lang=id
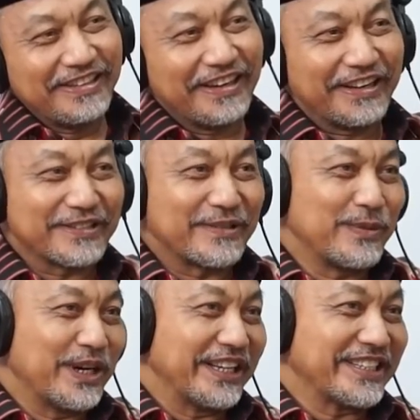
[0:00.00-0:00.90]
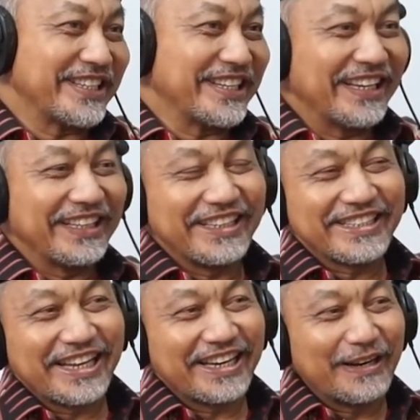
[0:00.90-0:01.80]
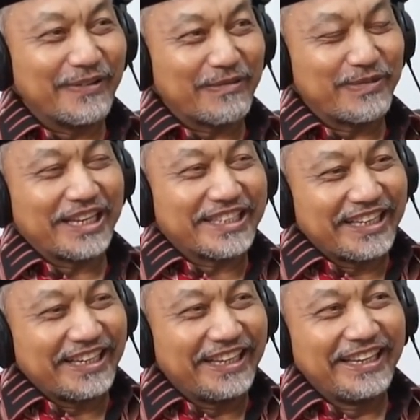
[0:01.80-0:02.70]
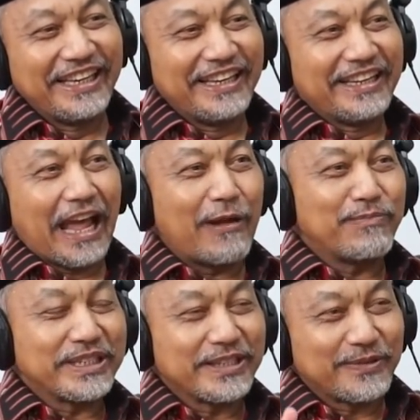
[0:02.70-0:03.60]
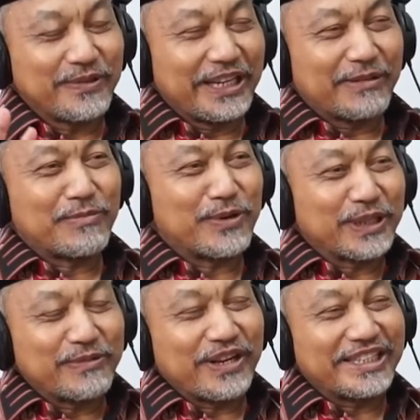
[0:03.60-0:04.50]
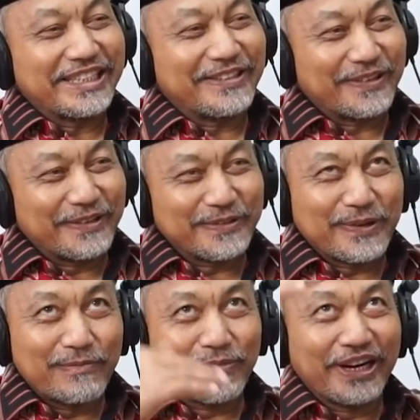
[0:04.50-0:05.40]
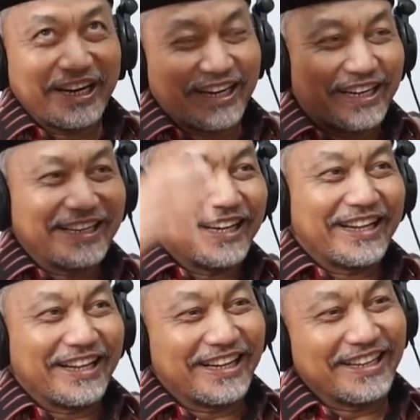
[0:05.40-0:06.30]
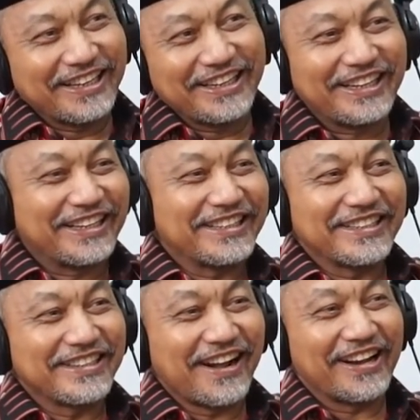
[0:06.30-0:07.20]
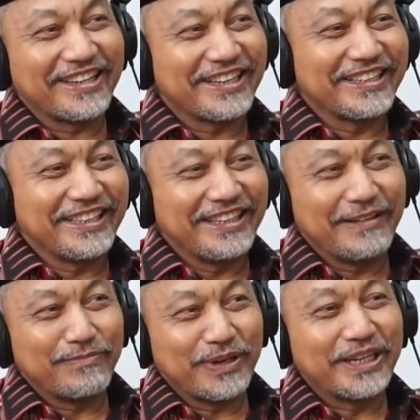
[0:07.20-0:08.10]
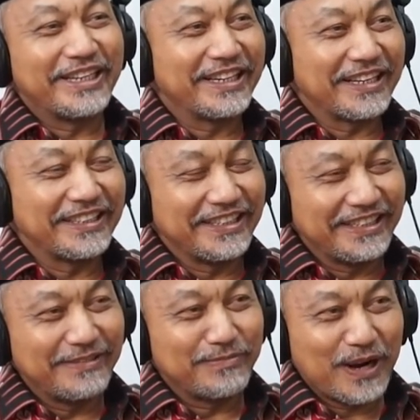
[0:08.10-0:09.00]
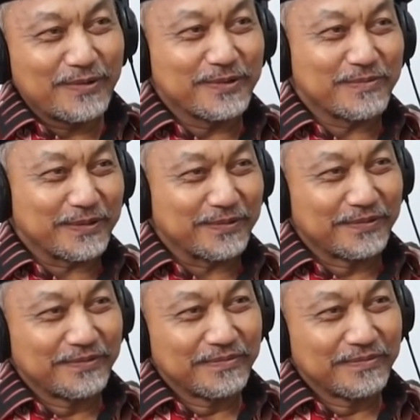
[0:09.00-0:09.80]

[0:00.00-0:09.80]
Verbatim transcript: ya. S2 S3-nya di sana luar biasa ini apa sesungguhnya yang memotivasi kok sampai uh, karir di pendidikannya ini bagus Prof